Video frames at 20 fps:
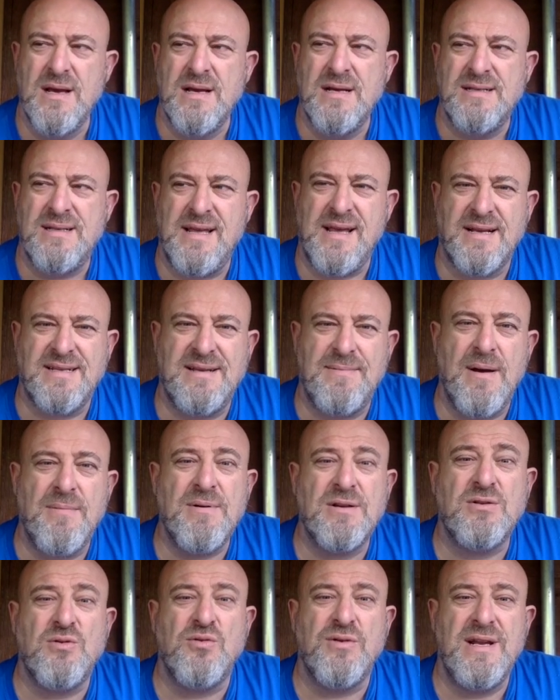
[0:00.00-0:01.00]
C'est-à-dire que c'est pas
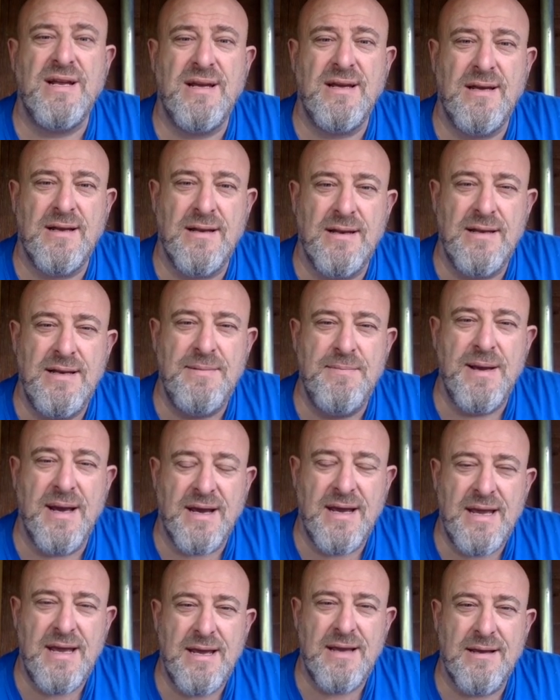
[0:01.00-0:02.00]
parce qu'on est
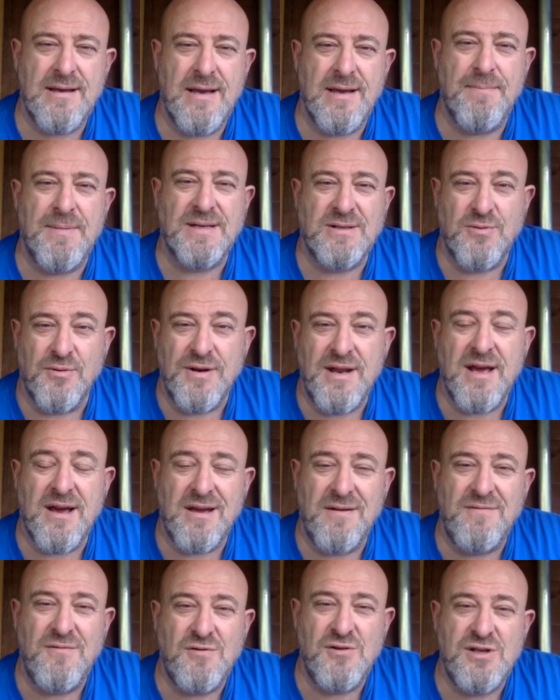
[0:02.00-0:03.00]
libéré et parce qu'on est un
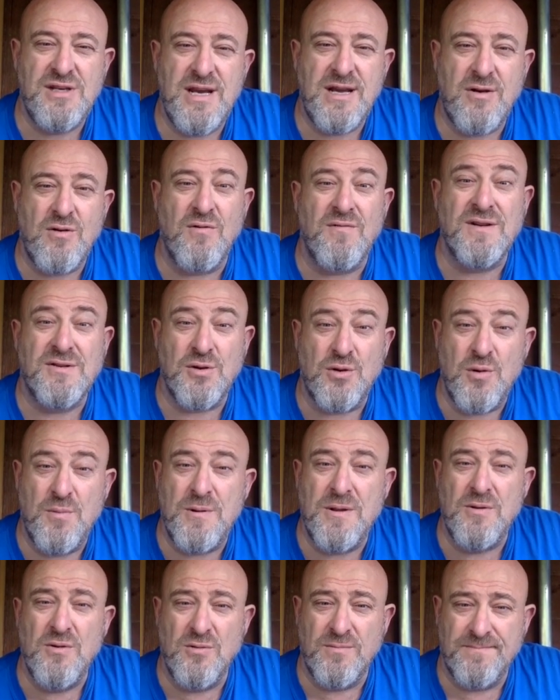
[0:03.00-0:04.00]
réfugié qu'on va
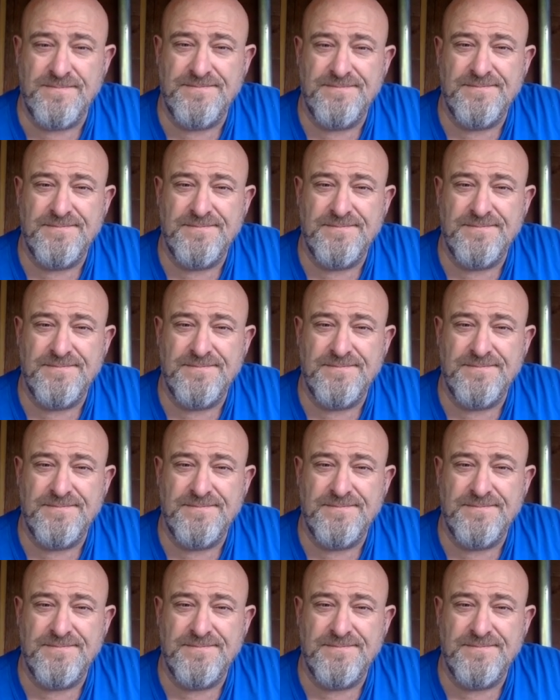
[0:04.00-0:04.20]
s'occuper de nous.